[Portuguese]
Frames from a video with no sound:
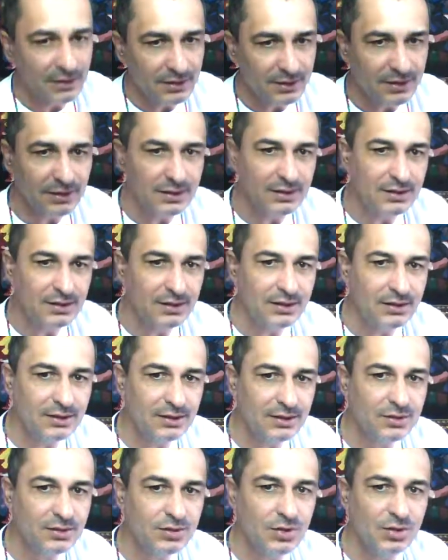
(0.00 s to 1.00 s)

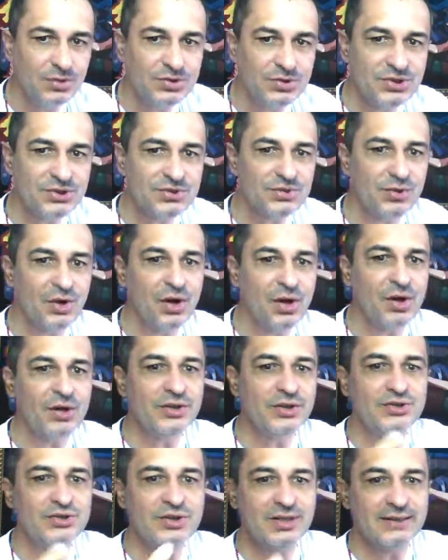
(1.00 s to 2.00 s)
e
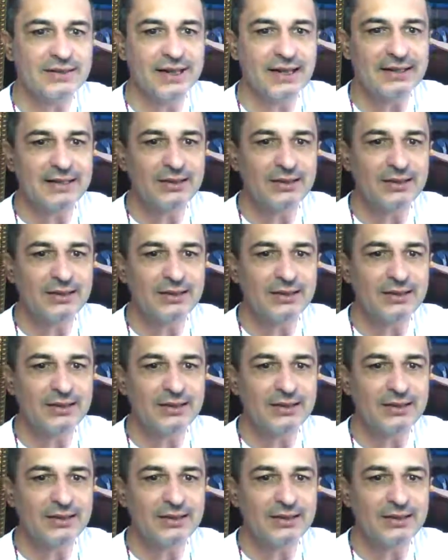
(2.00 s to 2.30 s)
condições de andar